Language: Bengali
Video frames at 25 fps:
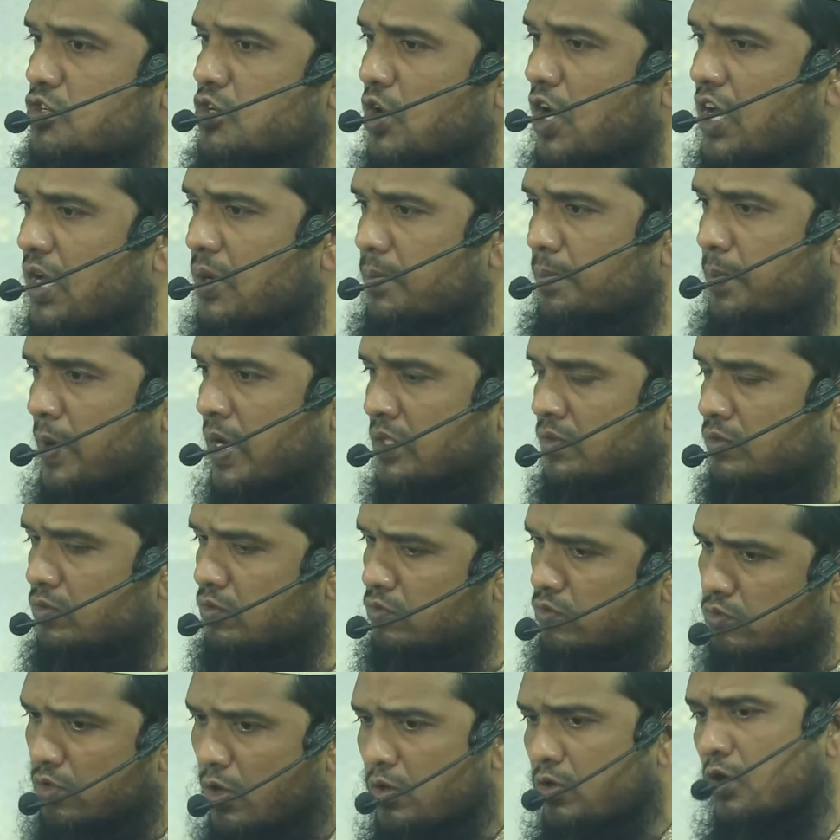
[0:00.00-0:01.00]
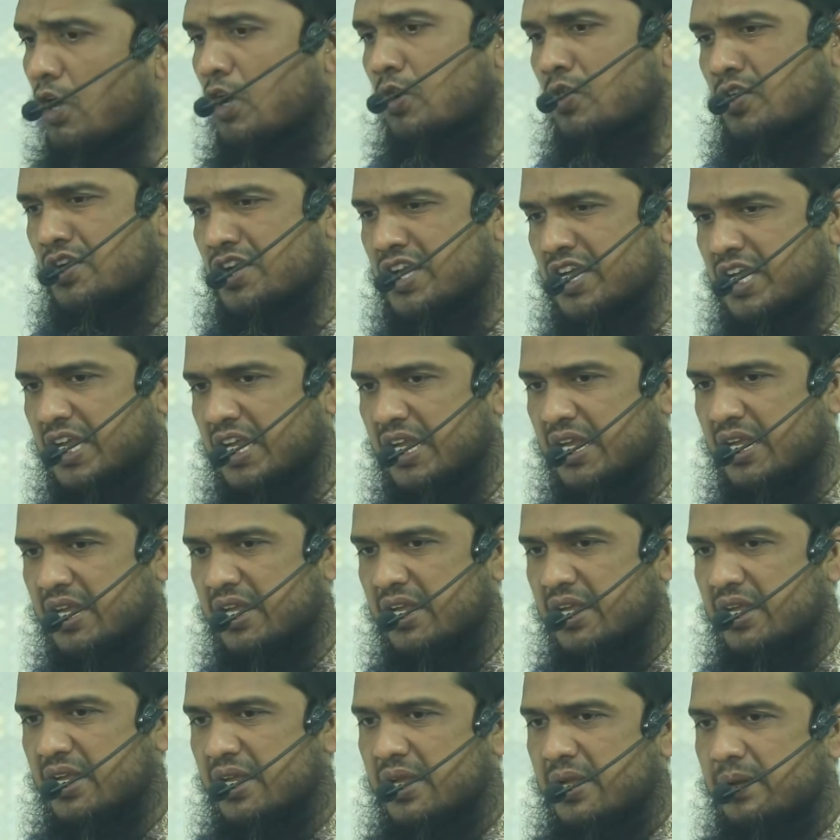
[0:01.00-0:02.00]
সর্বান্তকরণে
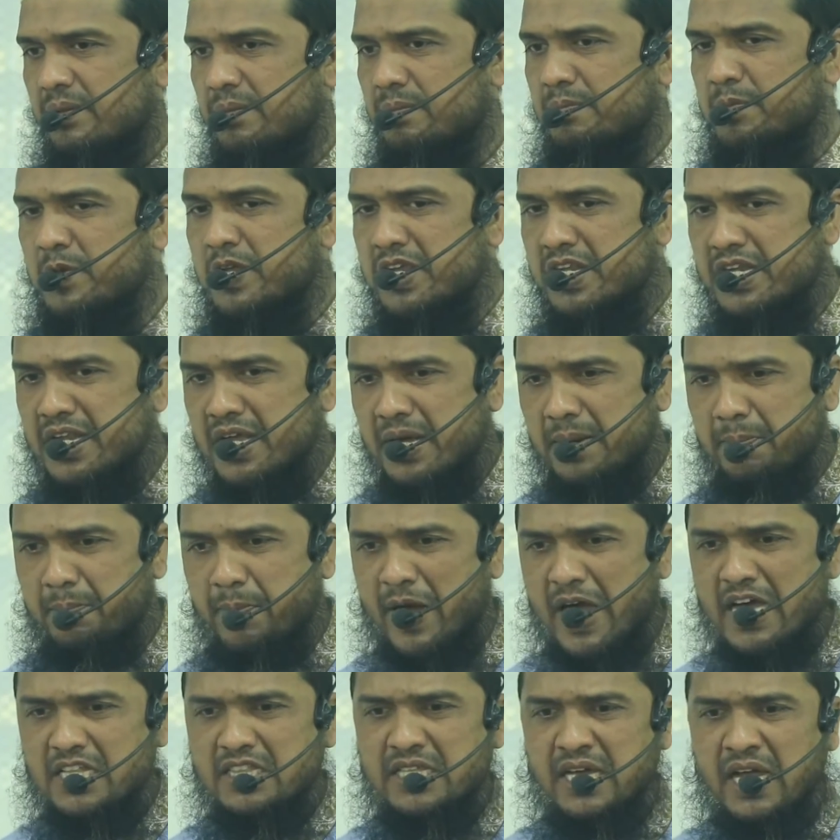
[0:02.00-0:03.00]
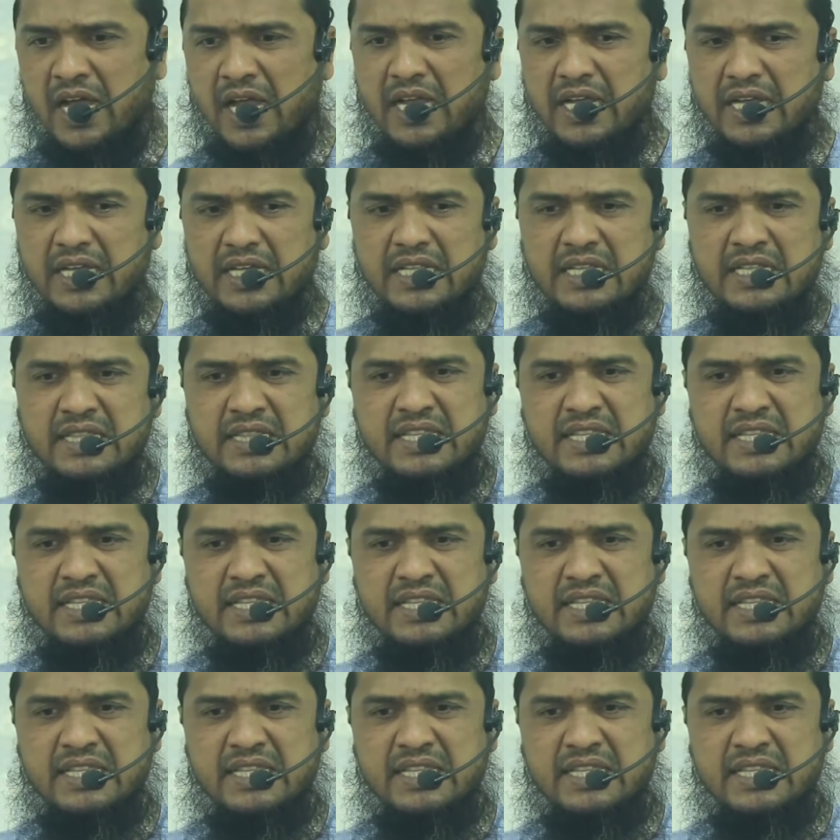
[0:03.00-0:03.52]
বিনা বাধায়